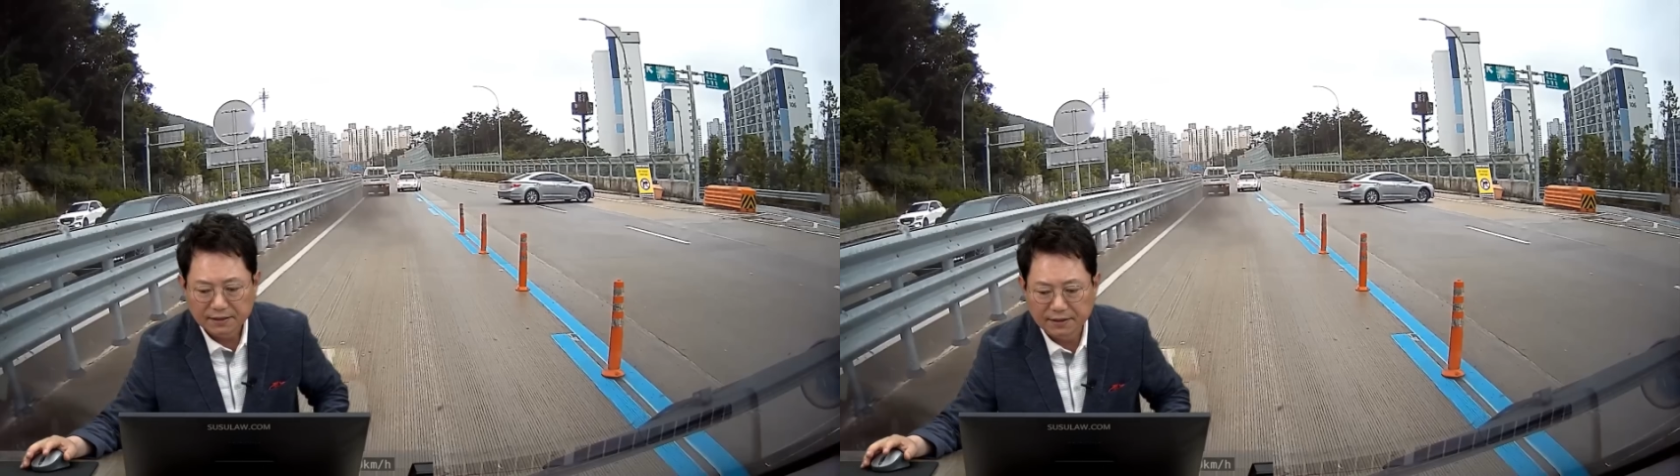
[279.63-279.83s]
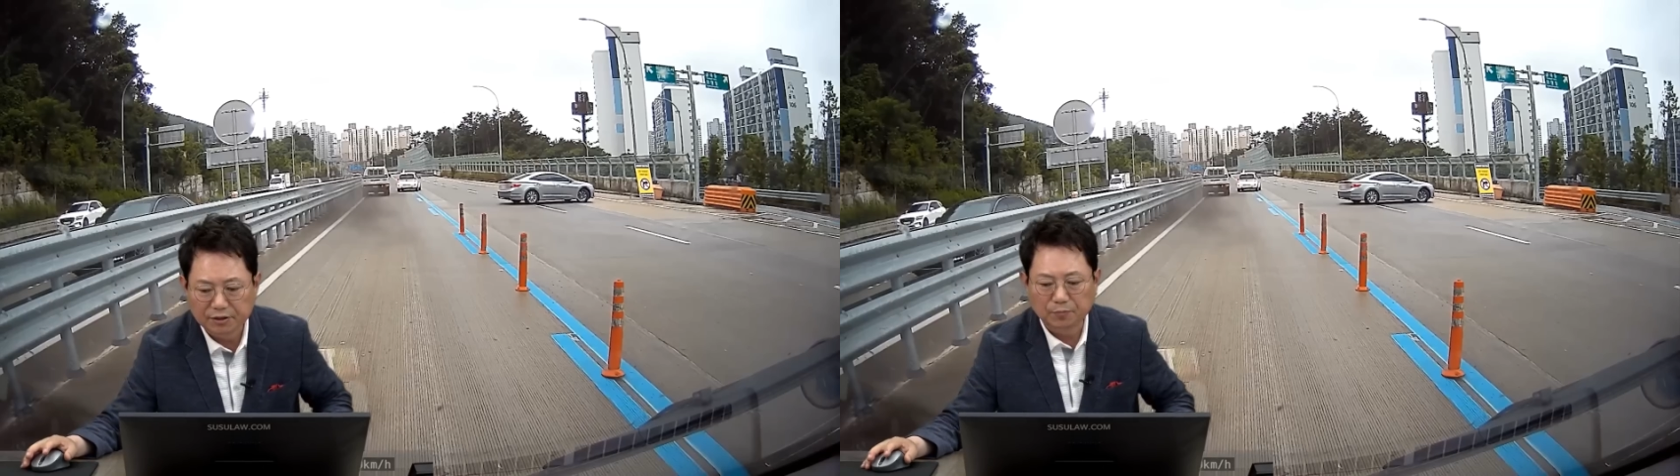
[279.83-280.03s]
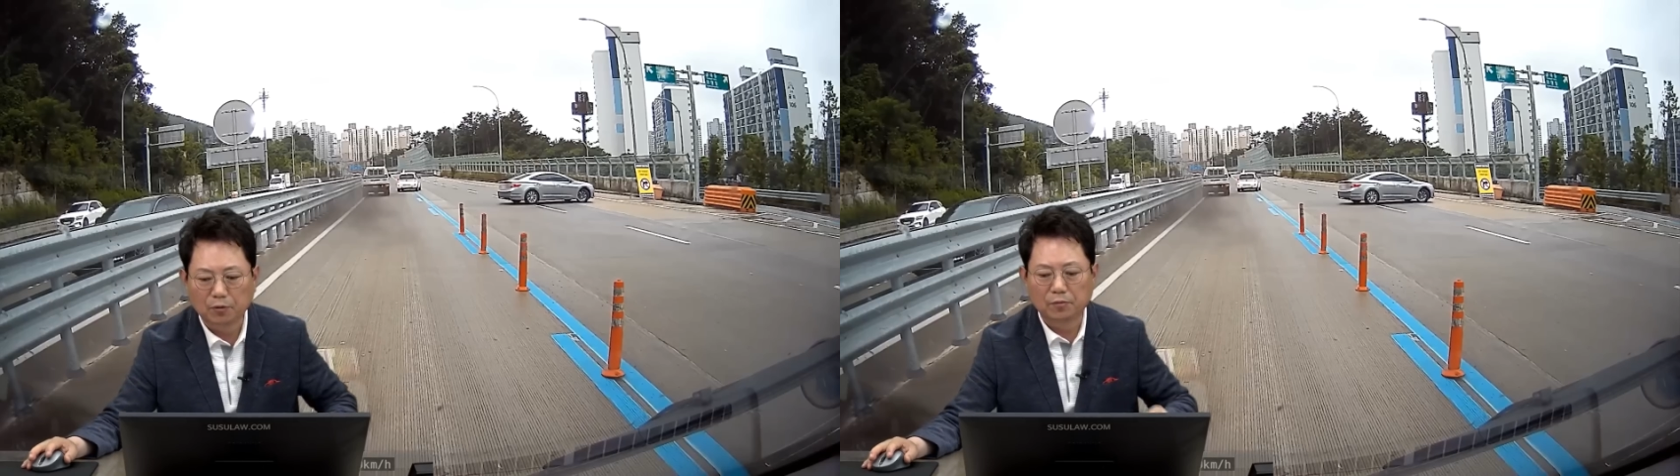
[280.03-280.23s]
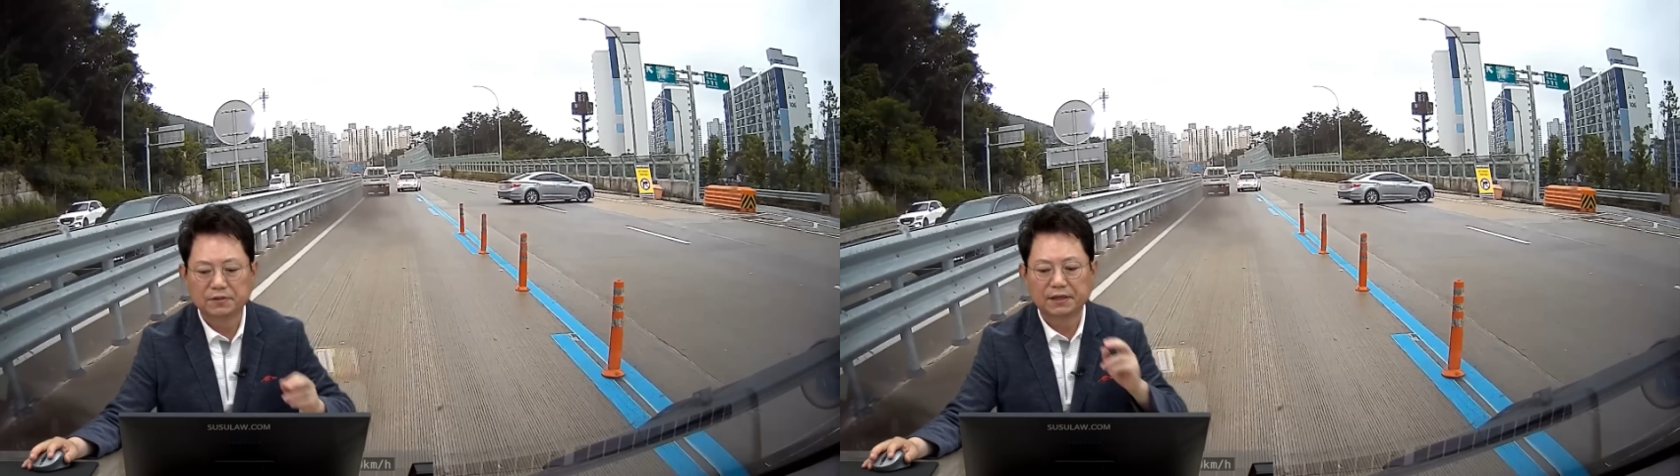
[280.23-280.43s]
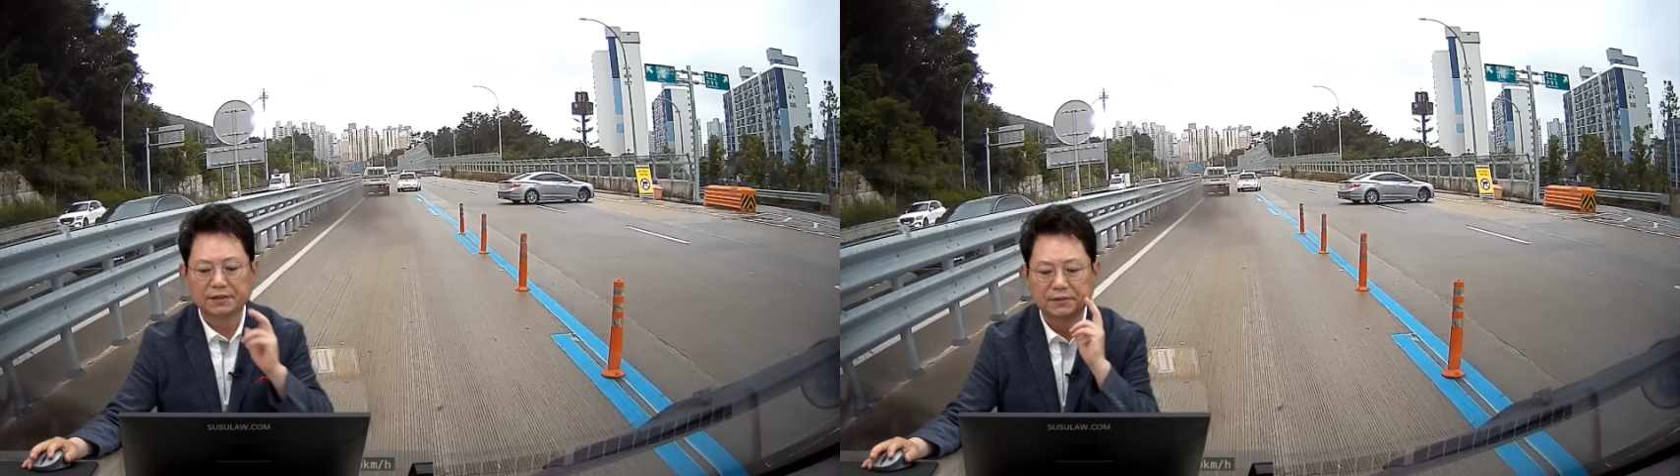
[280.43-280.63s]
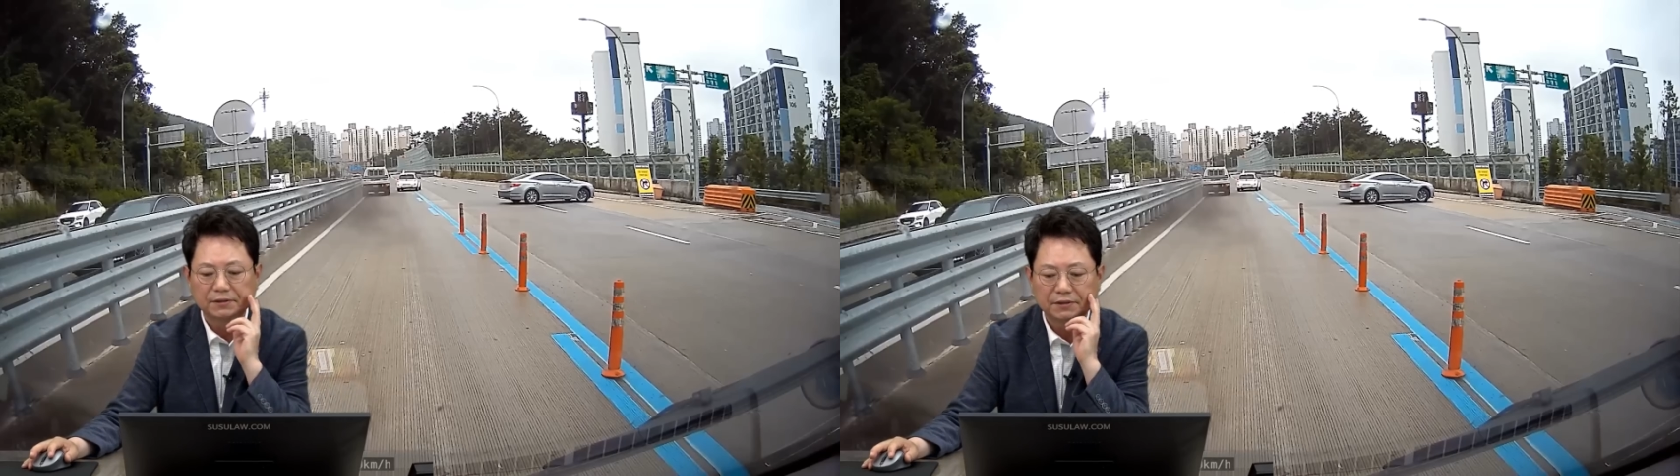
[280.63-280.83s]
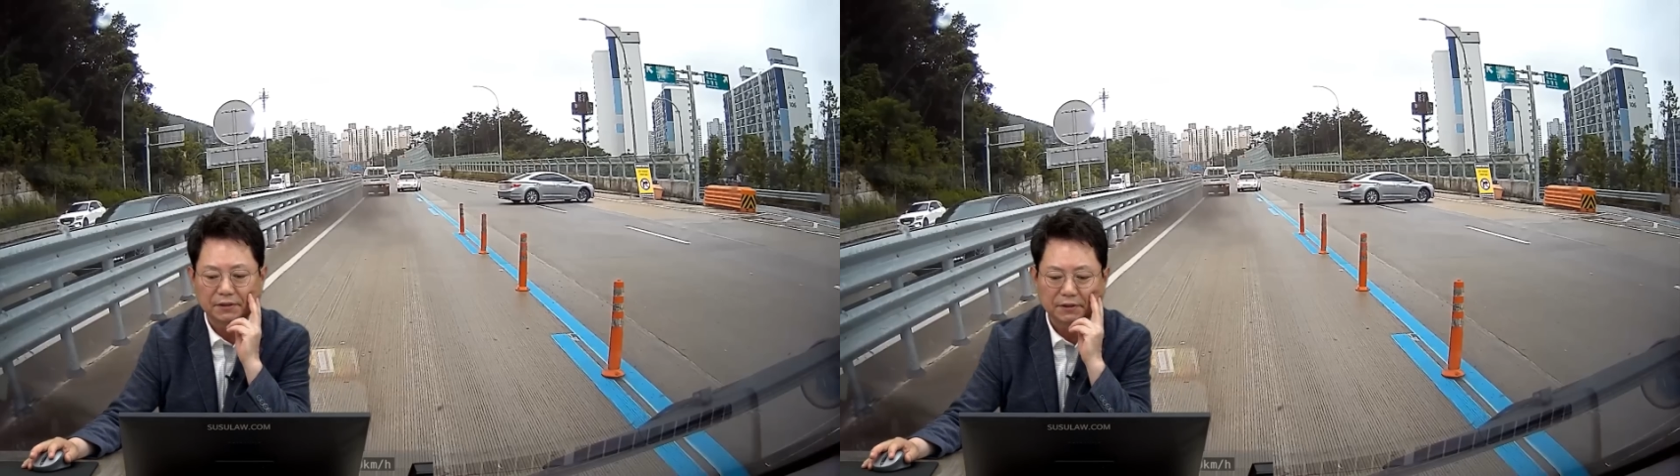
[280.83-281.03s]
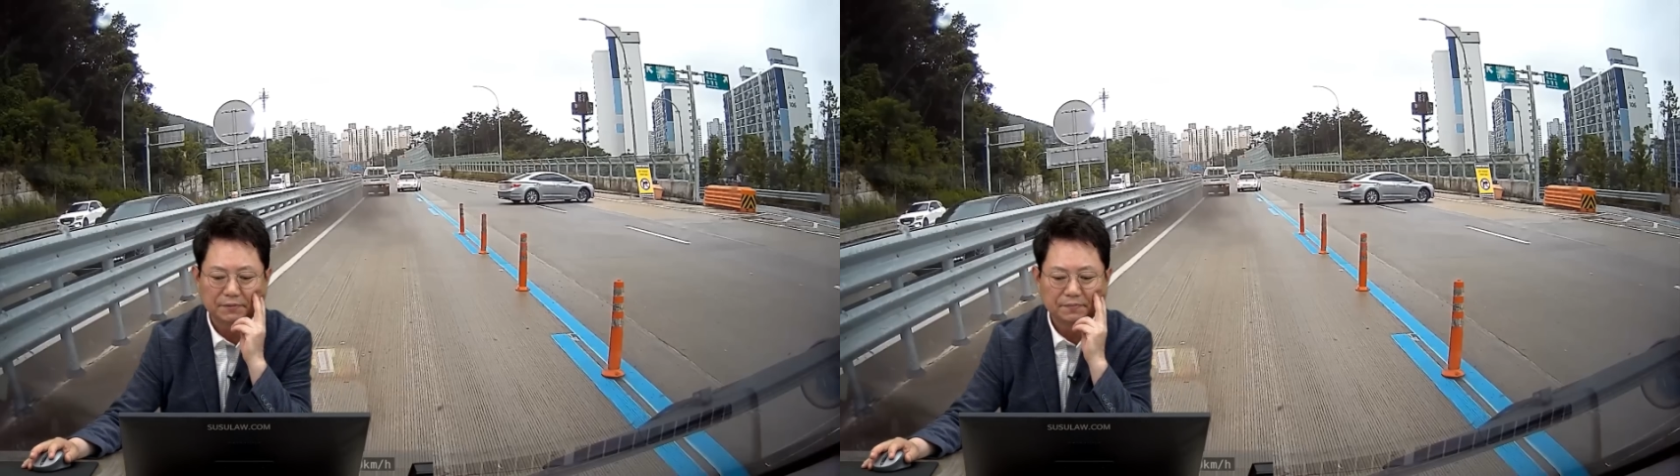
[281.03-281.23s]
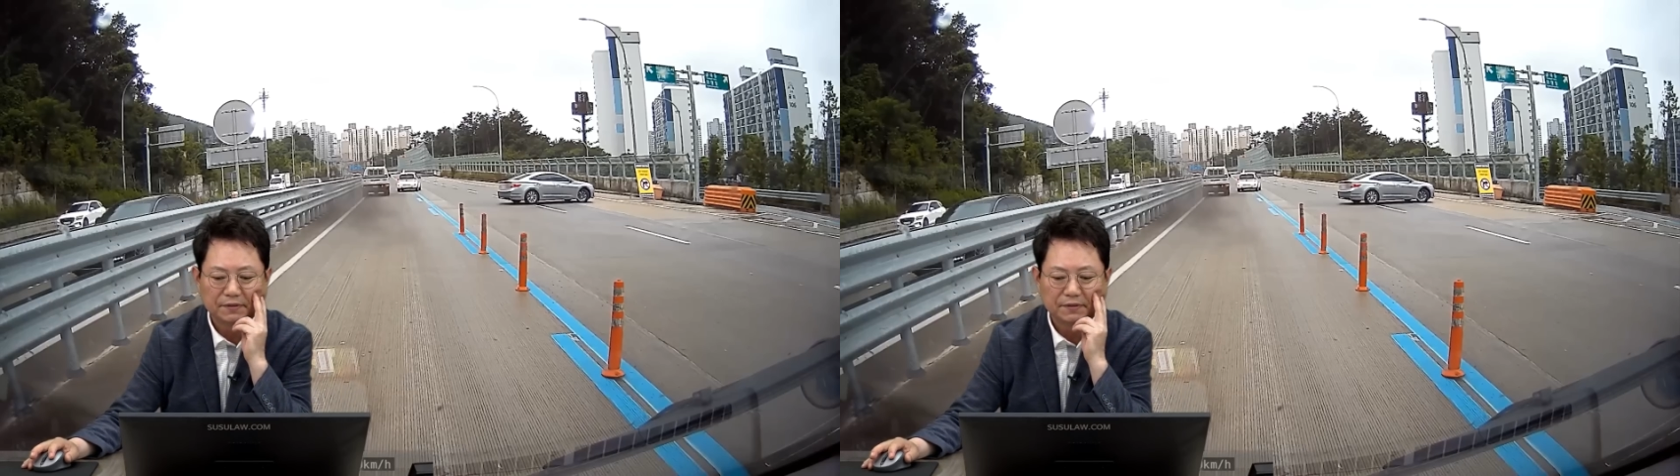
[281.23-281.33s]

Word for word: 그래도 보험사에서